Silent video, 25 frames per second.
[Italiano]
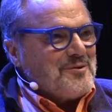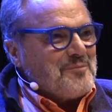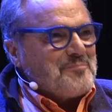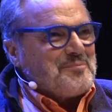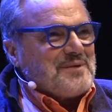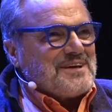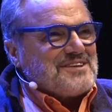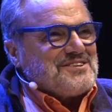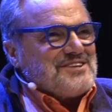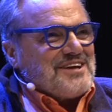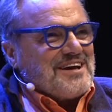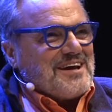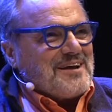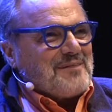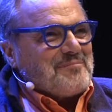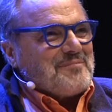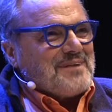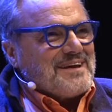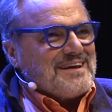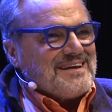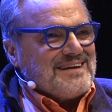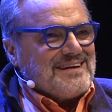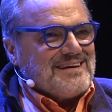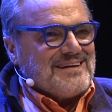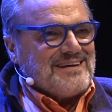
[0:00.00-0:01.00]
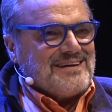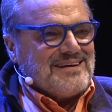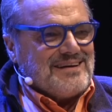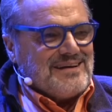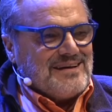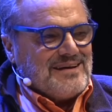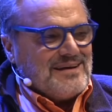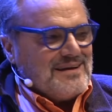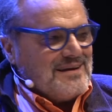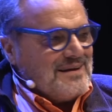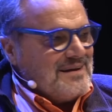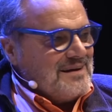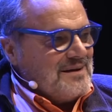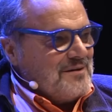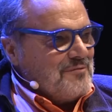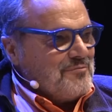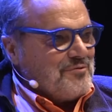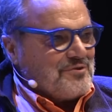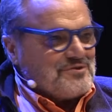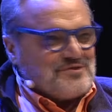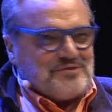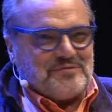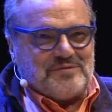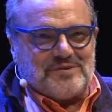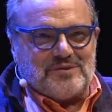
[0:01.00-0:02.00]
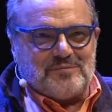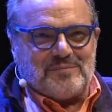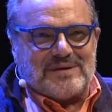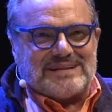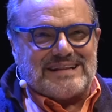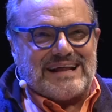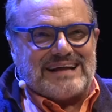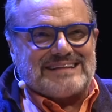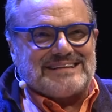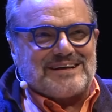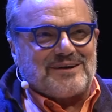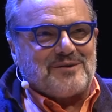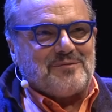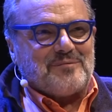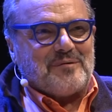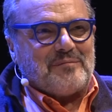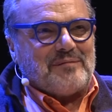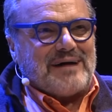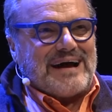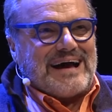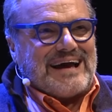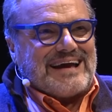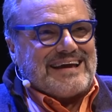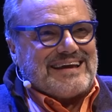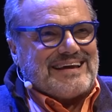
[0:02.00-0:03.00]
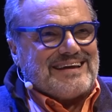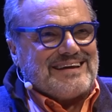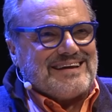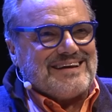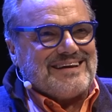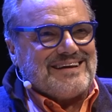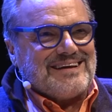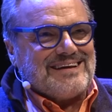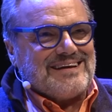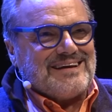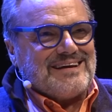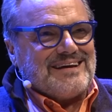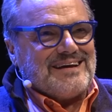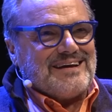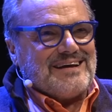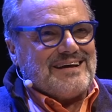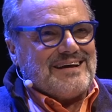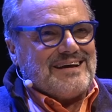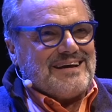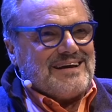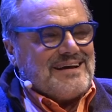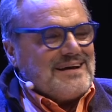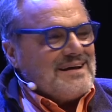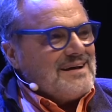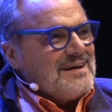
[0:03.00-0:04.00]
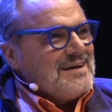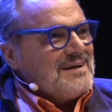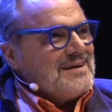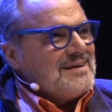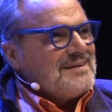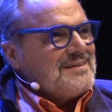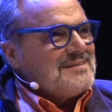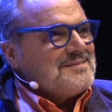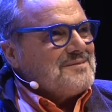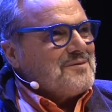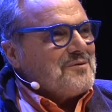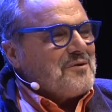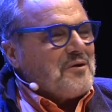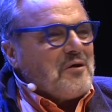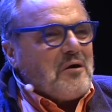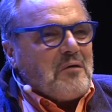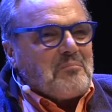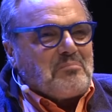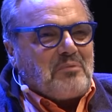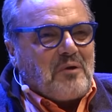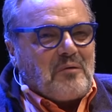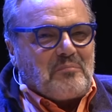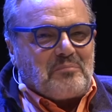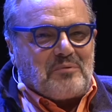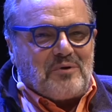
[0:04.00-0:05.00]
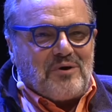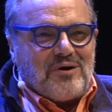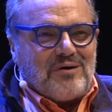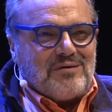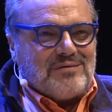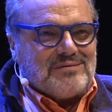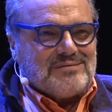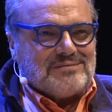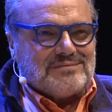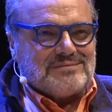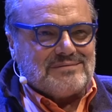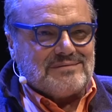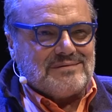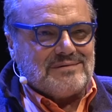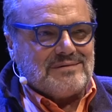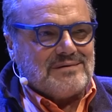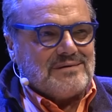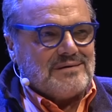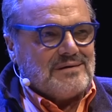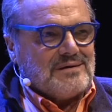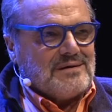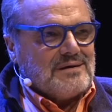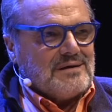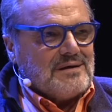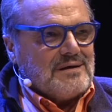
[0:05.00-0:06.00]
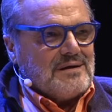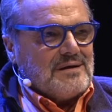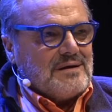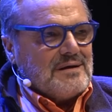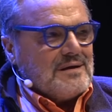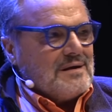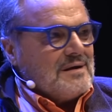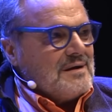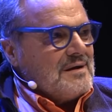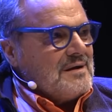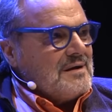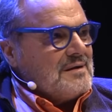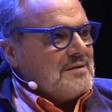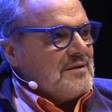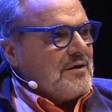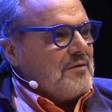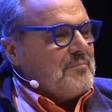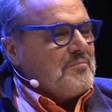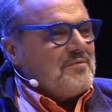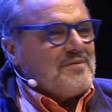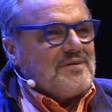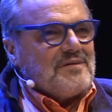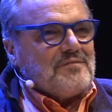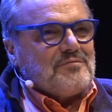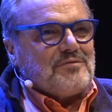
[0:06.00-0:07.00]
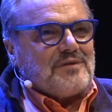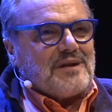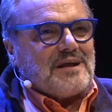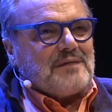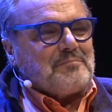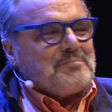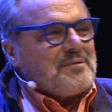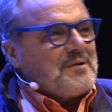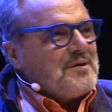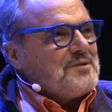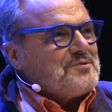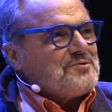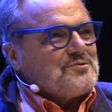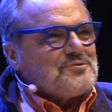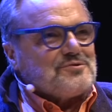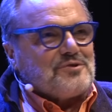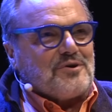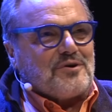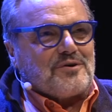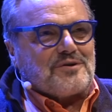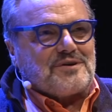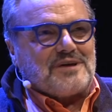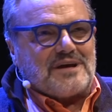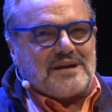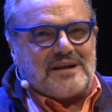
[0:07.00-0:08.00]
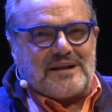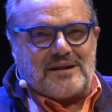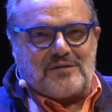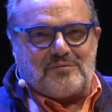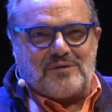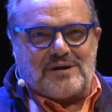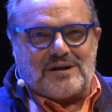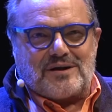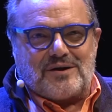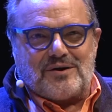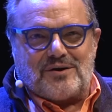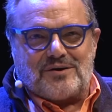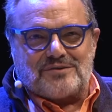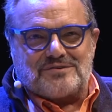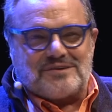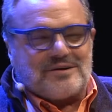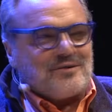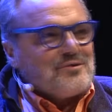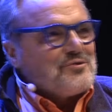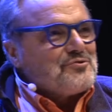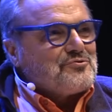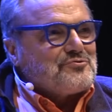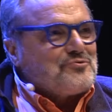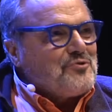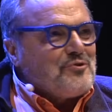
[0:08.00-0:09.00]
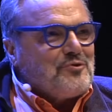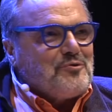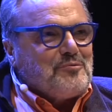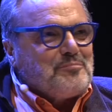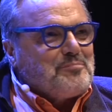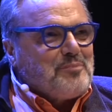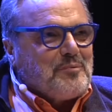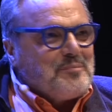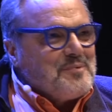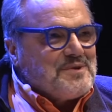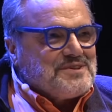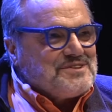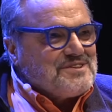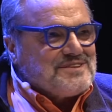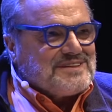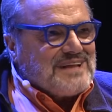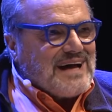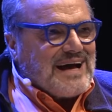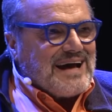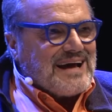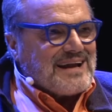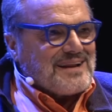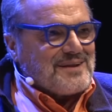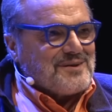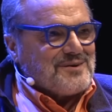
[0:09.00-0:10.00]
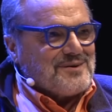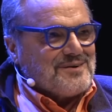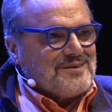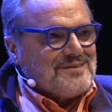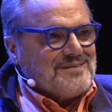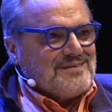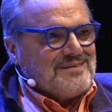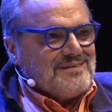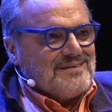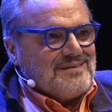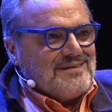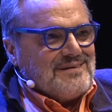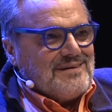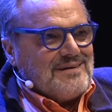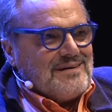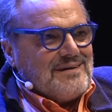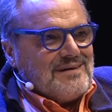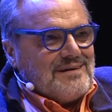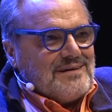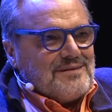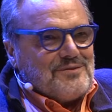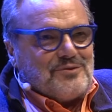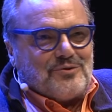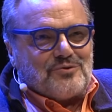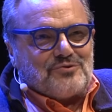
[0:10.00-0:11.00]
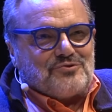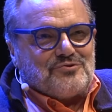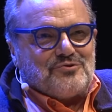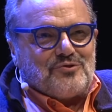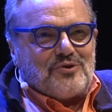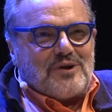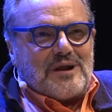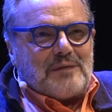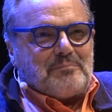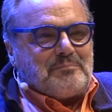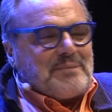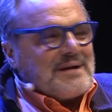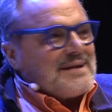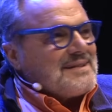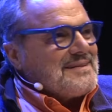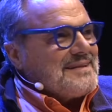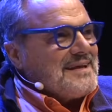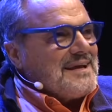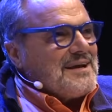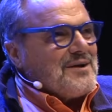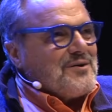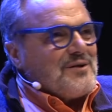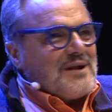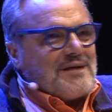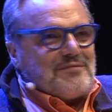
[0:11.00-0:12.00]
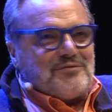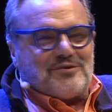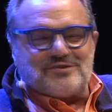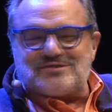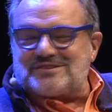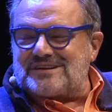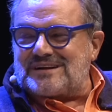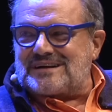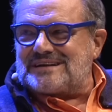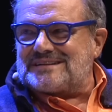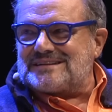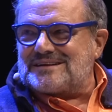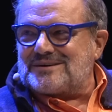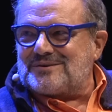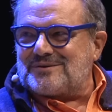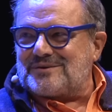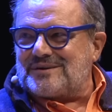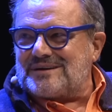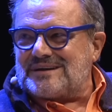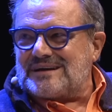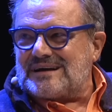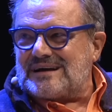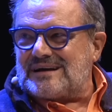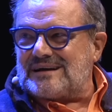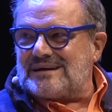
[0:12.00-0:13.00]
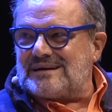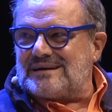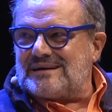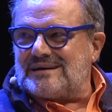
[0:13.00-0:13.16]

non piacermi. Forse vi domandate come mai. Non ho proprio... No, vorrei prima di tutto chiarire qualcosa. Non sono un pubblicitario. non, non appartengo alla vostra categoria